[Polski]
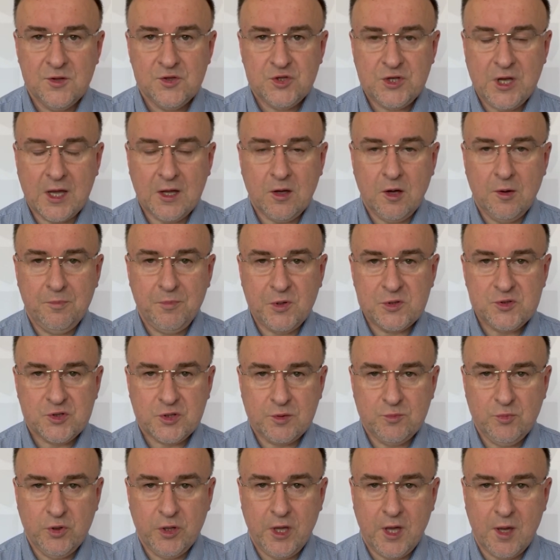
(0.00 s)
Czego
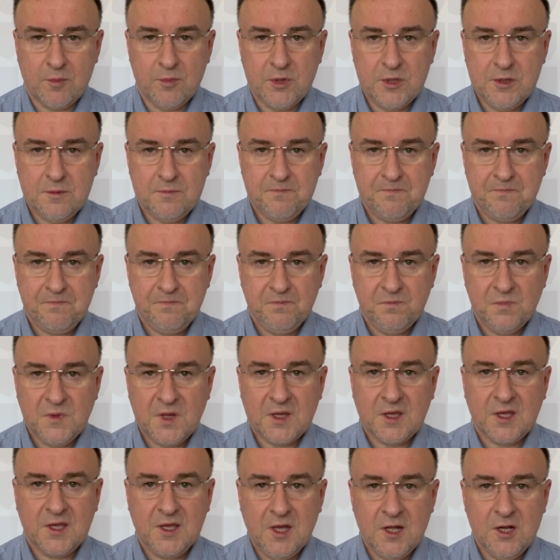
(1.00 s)
potrzebujemy?
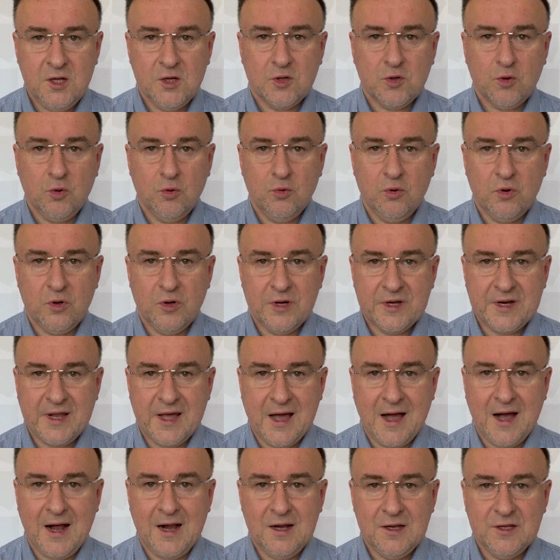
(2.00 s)
kilku
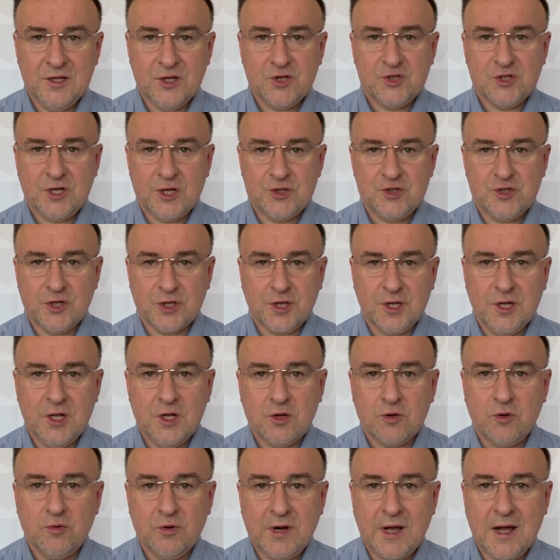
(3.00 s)
realnych rzeczy,
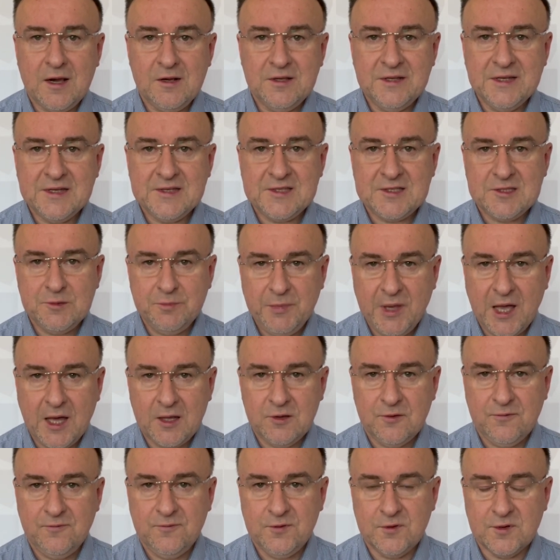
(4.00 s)
kilku realnych
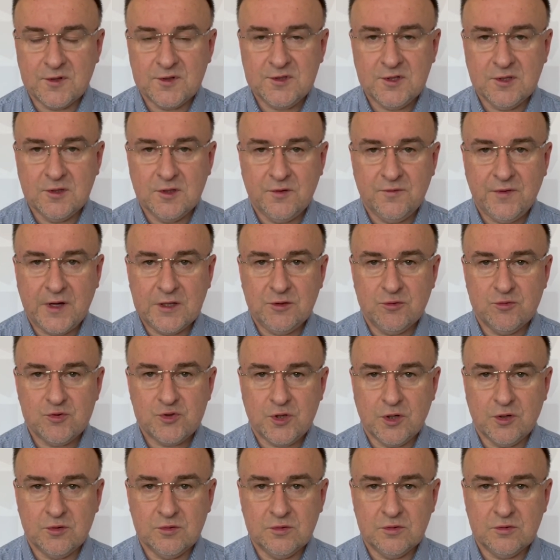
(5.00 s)
zmian w funkcjonowaniu
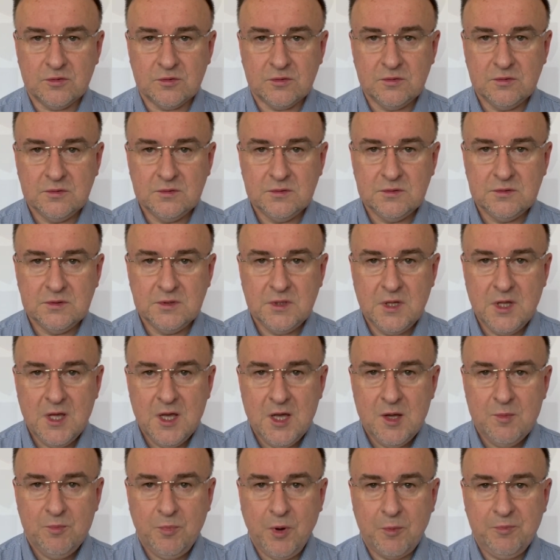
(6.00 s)
rządu.
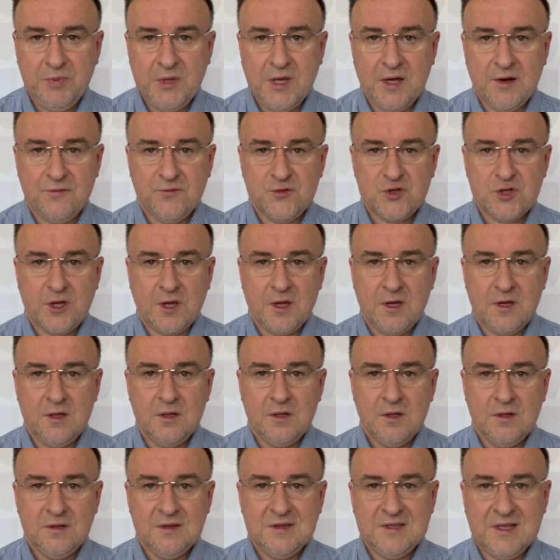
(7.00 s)
Po pierwsze,
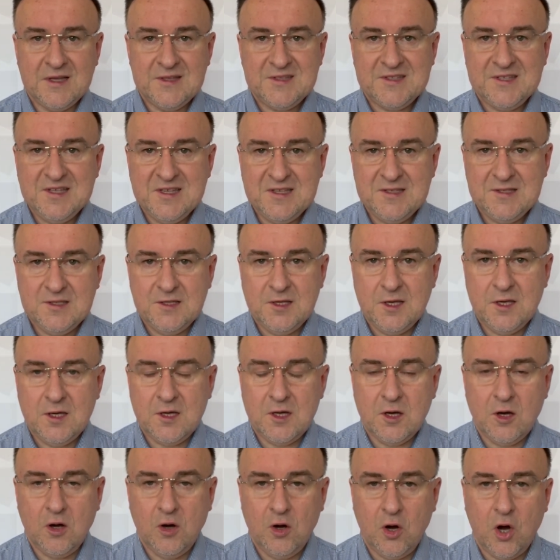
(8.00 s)

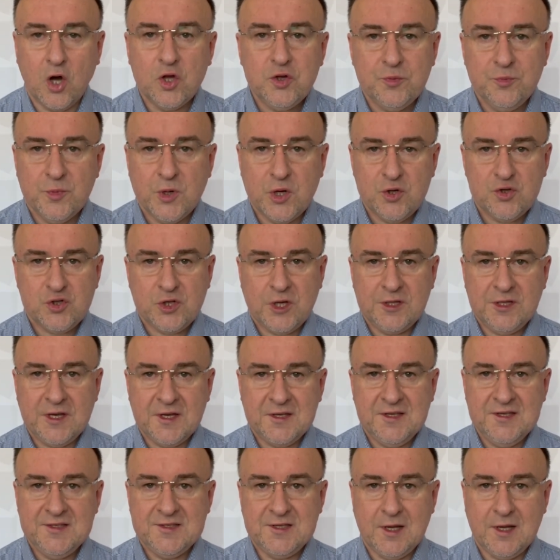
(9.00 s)
decyzje o odmrożeniach i